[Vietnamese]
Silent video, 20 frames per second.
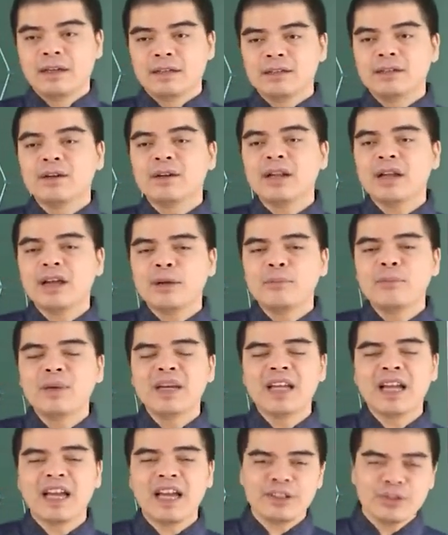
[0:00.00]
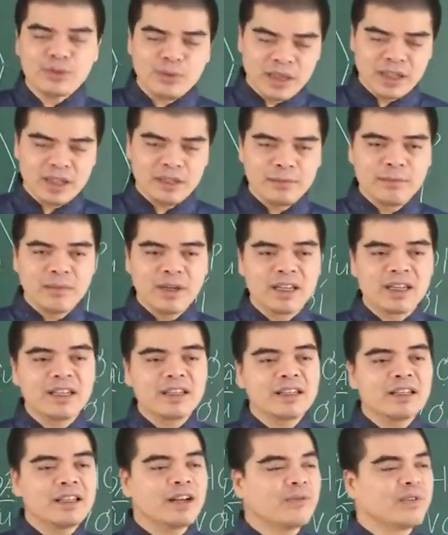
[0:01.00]
đó là 12 tuổi mà
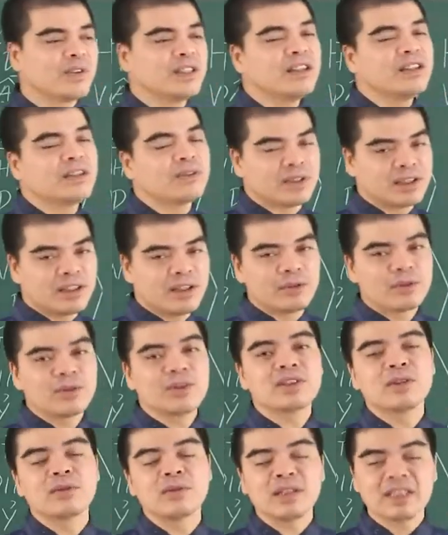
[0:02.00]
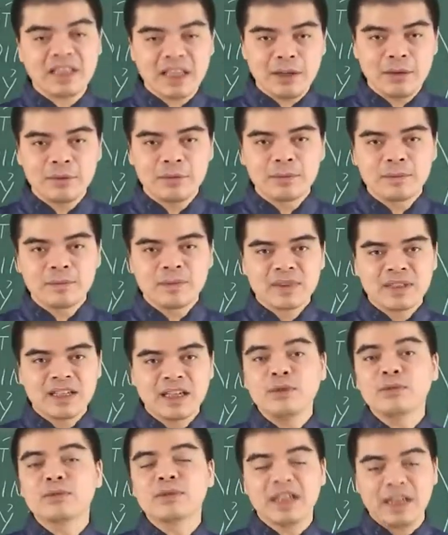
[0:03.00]
khi kết hợp với những người tuổi dậu tốt xấu ra sao
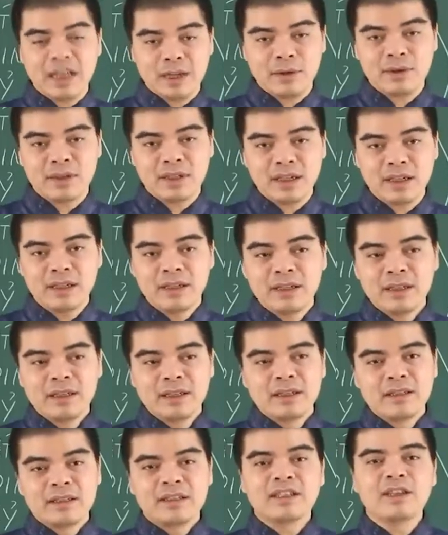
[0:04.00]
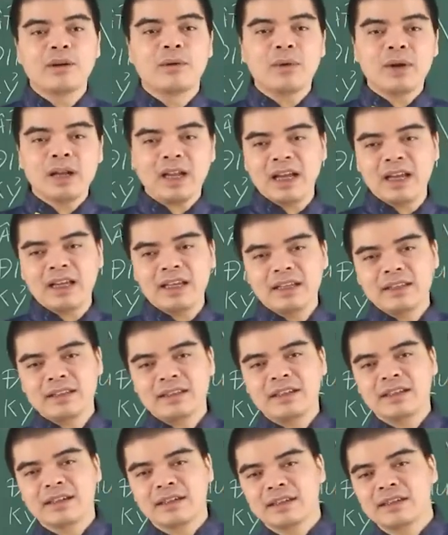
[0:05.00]
cát hùng thế nào đấy thì tổng quát lại ấy,
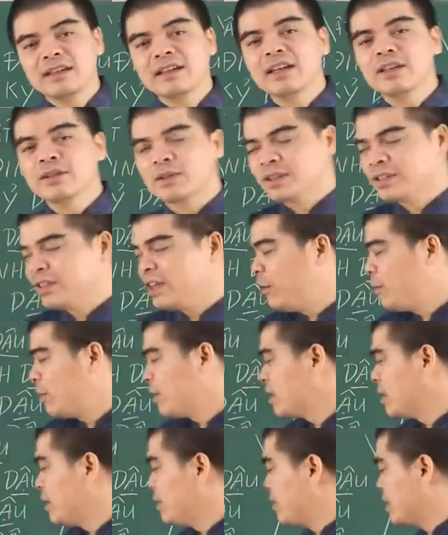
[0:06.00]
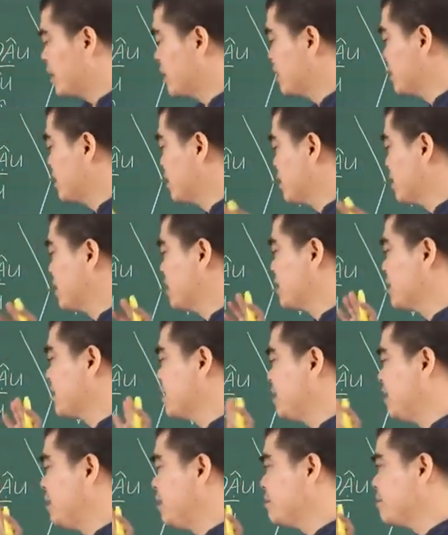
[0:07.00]
thì những người tuổi dậu cần phải
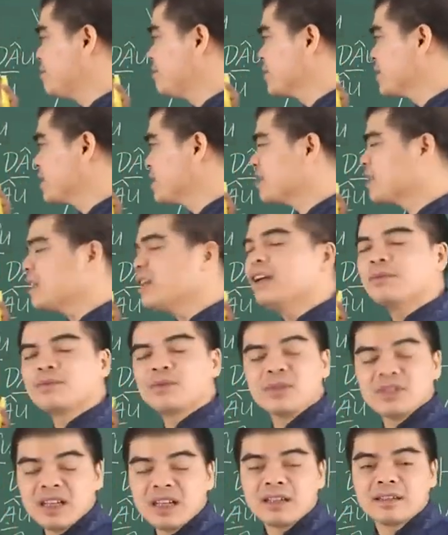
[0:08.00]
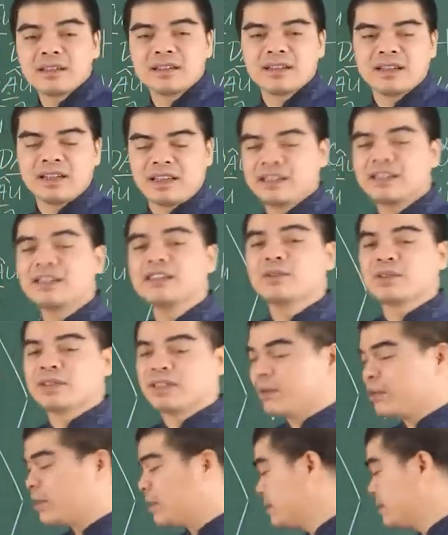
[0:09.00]
đấy, kết hợp tốt nhất là những người tuổi sau